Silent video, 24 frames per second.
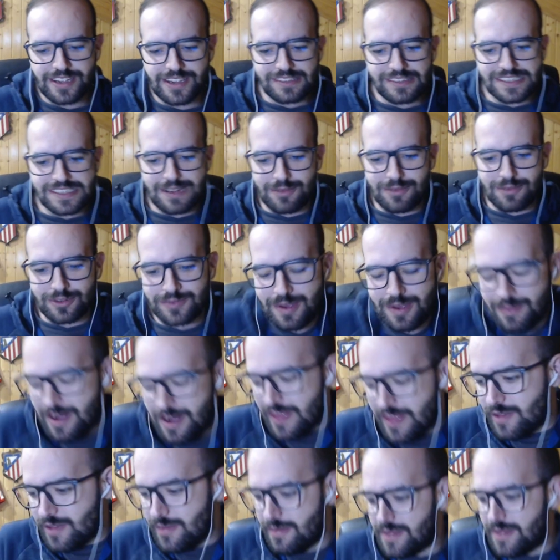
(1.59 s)
¿Cómo estamos?
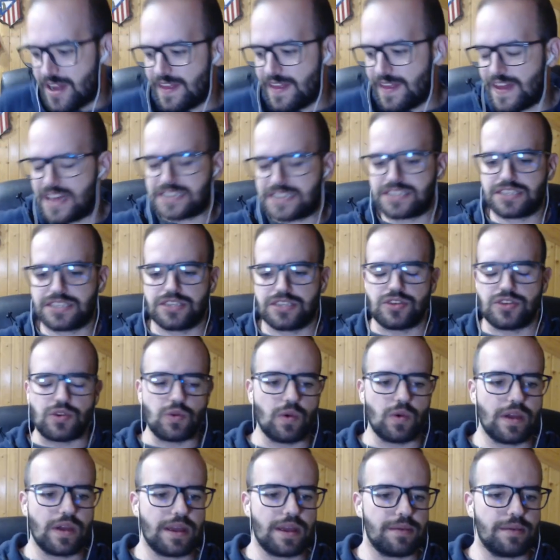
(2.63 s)
Bienvenidos, bienvenidas.
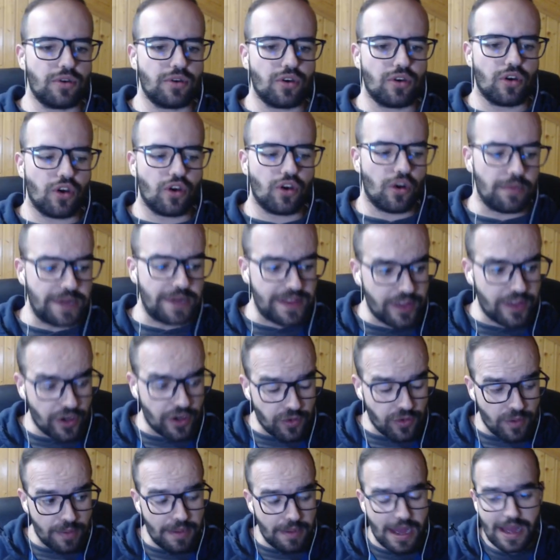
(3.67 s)
Nuevo vídeo,
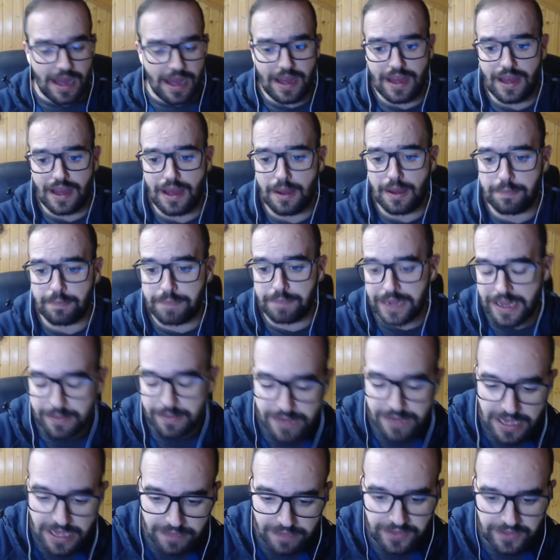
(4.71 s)
nueva
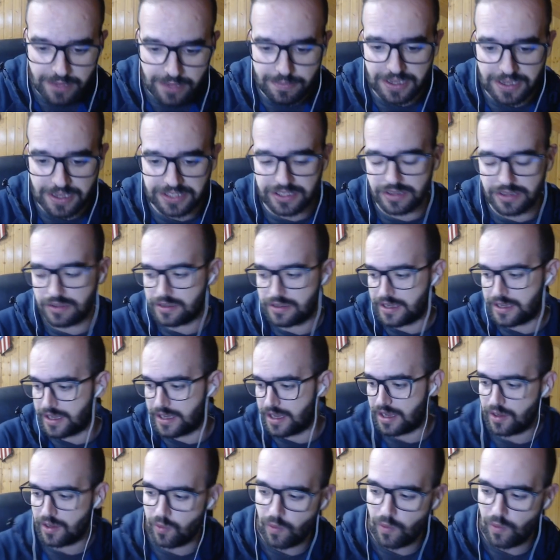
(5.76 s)
previa del partido
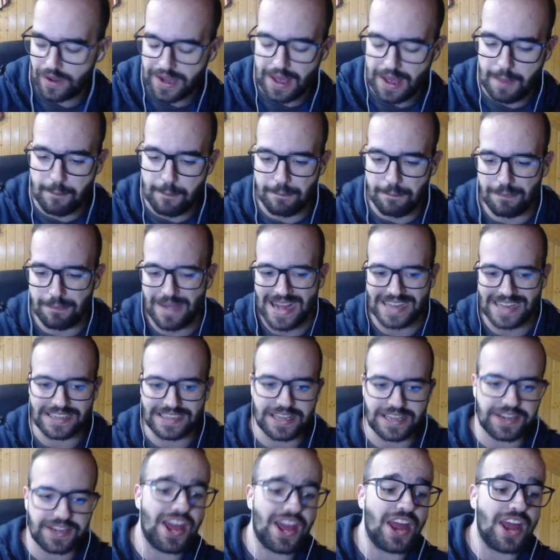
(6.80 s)
que jugará
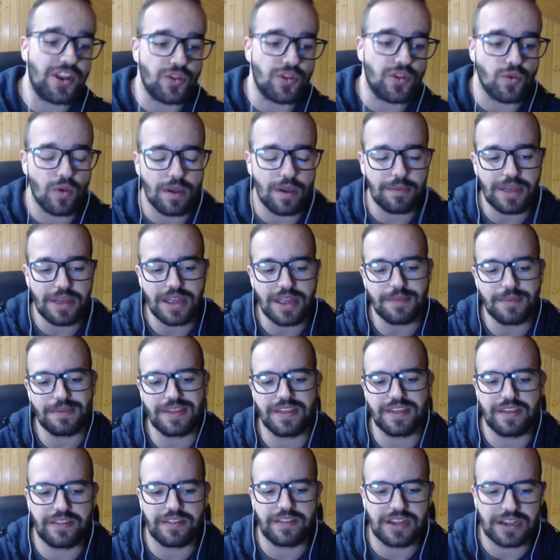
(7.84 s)
mañana, nueve y
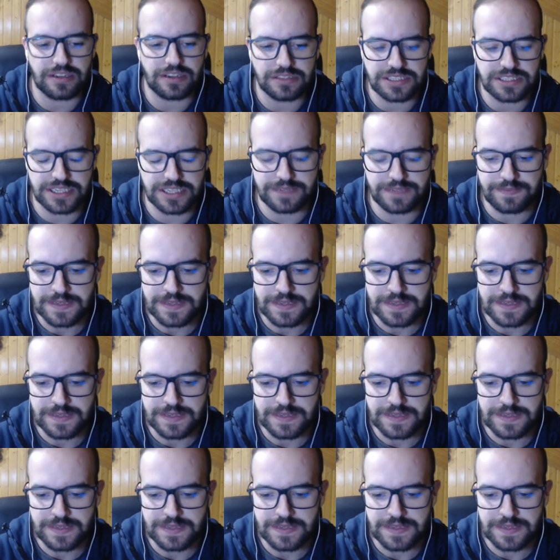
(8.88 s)
media de la noche.